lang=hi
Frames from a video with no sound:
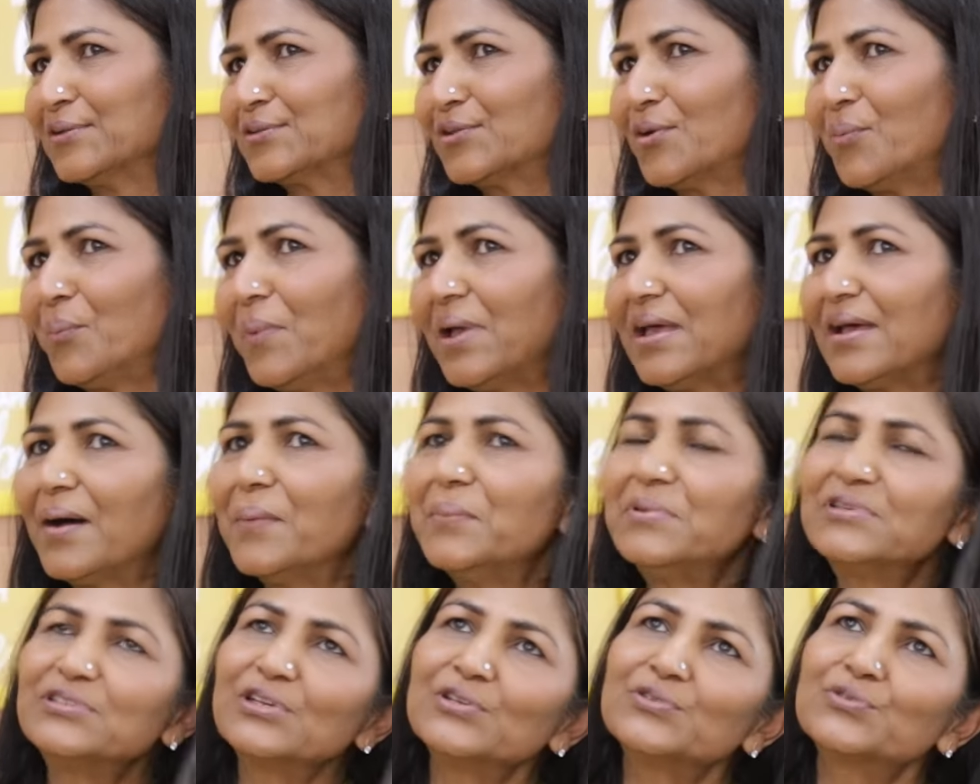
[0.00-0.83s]
तो मैं
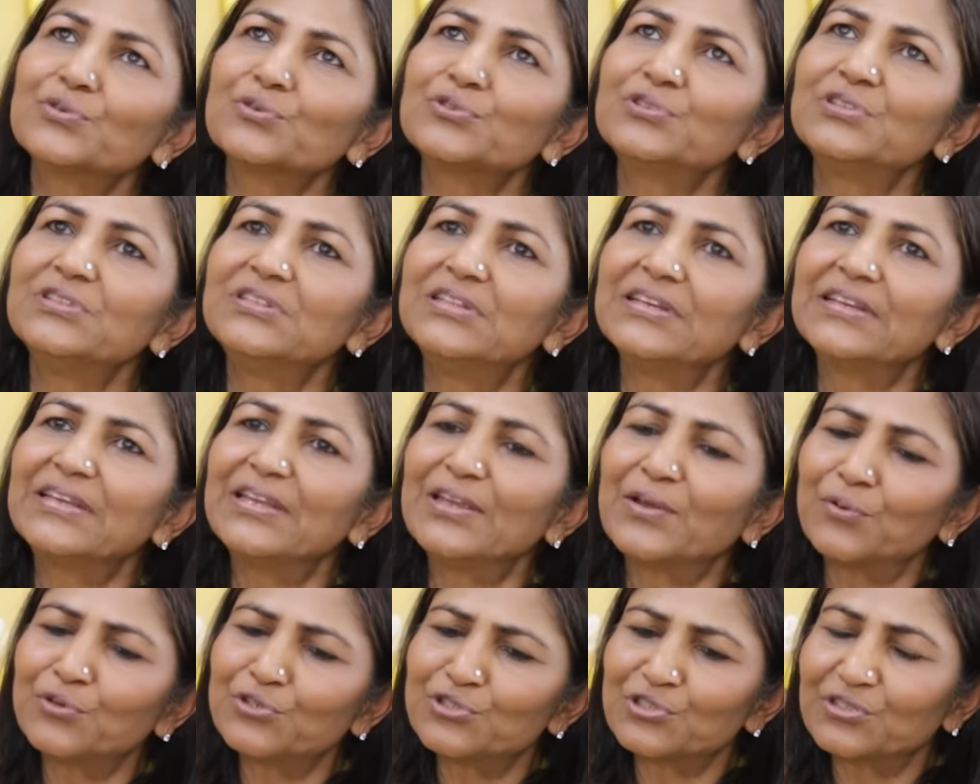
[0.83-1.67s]
हमेशा सोचती थी कि
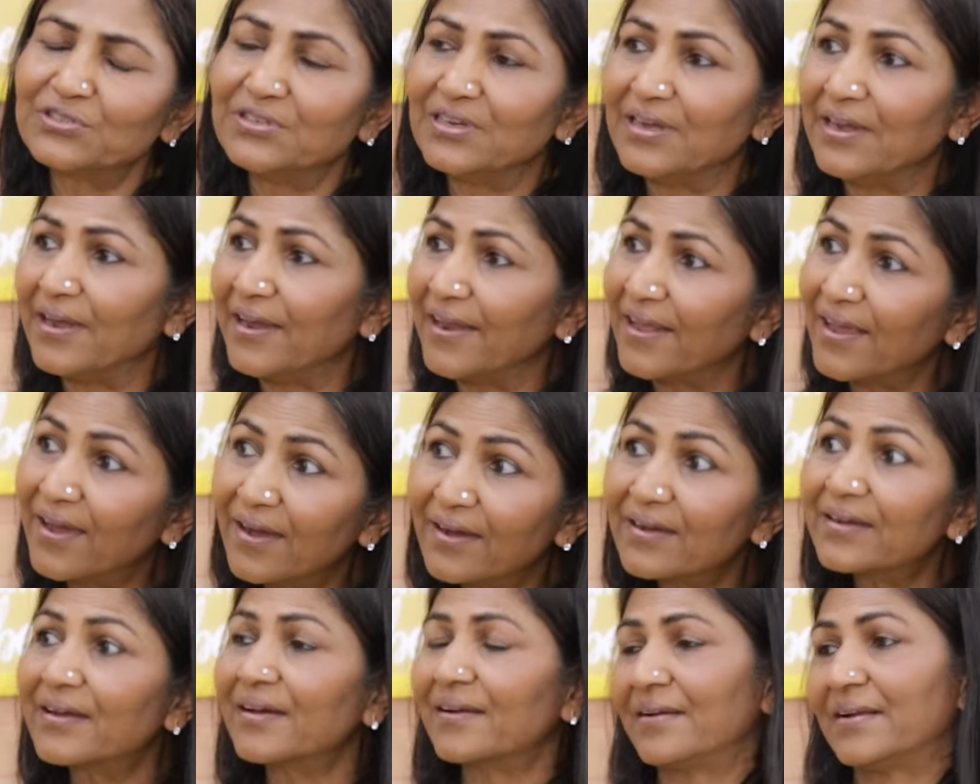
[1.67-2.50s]
कुछ नया
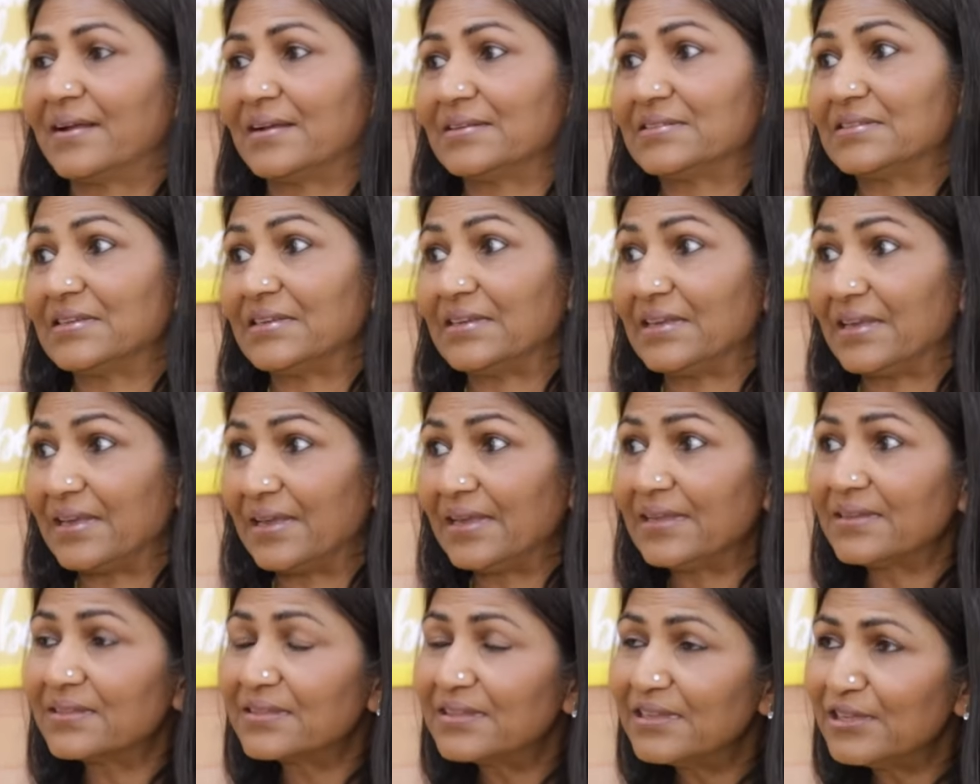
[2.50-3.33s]
करना चाहिए
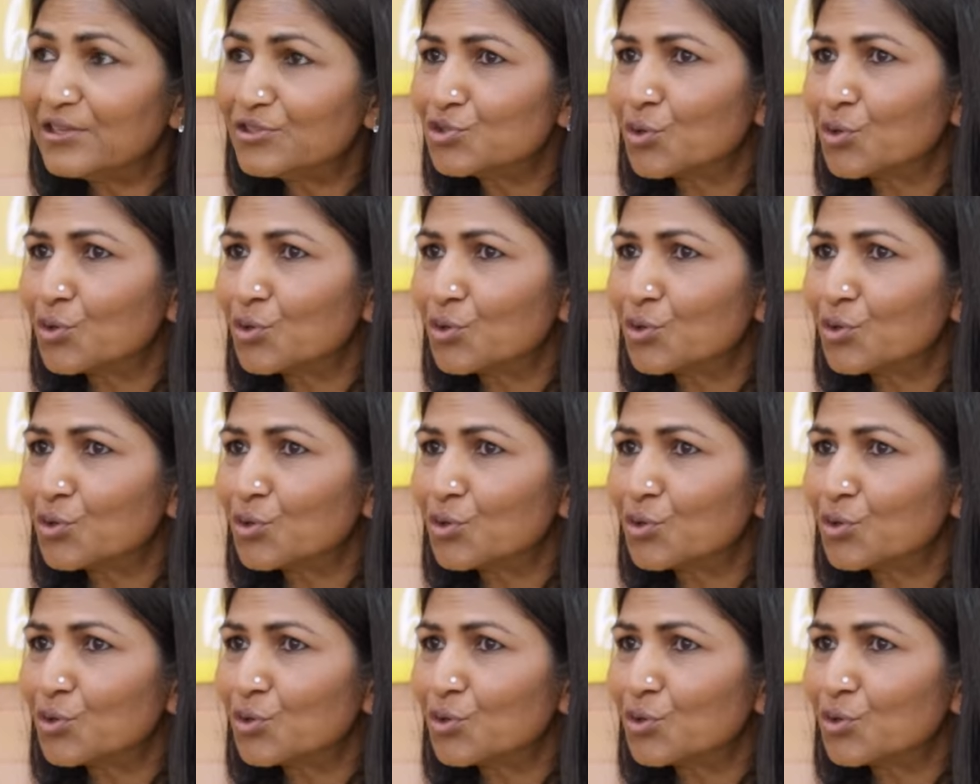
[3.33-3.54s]
इतनी